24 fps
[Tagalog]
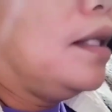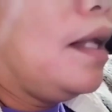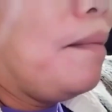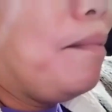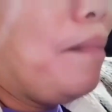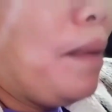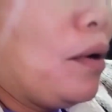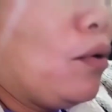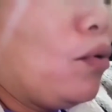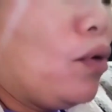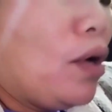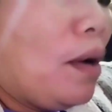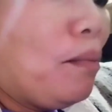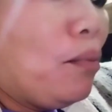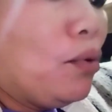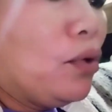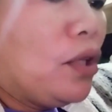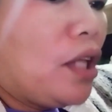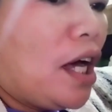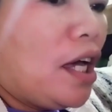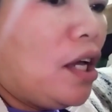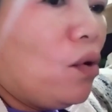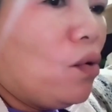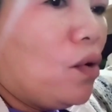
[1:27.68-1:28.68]
Paano na po
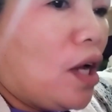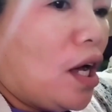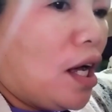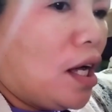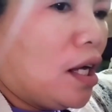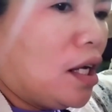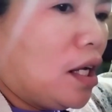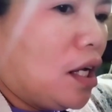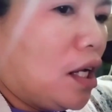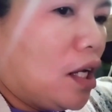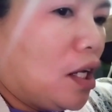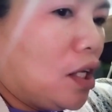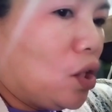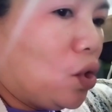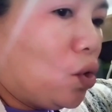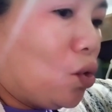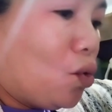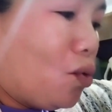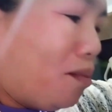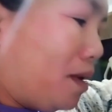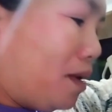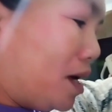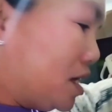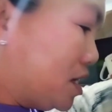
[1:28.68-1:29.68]
tayo ng
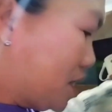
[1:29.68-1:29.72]
tubig sa